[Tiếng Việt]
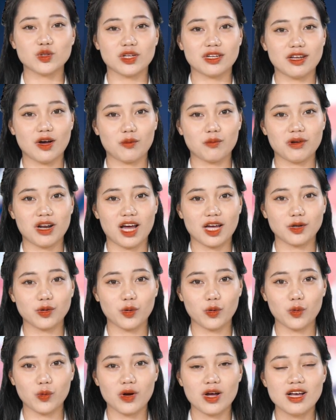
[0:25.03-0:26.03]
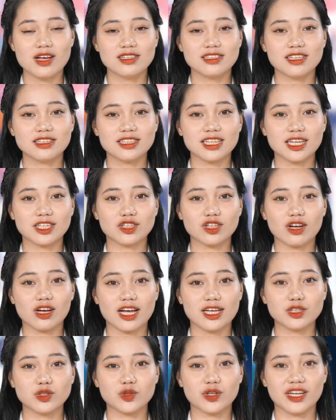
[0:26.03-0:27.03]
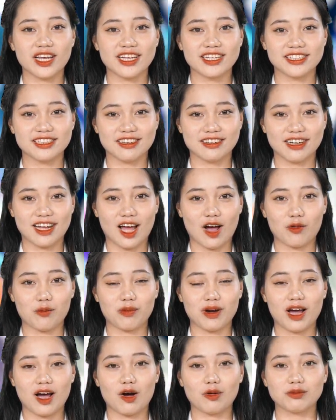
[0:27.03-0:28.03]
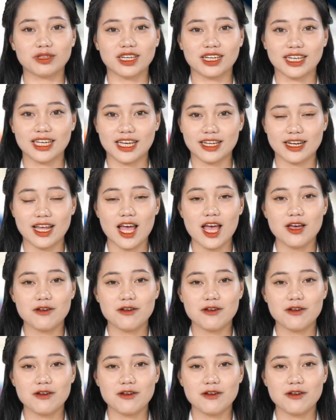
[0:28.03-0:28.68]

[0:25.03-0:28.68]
chuyển động lờ hát u, chương trình do kênh truyền hình trường Đại học Lạc Hồng thực hiện.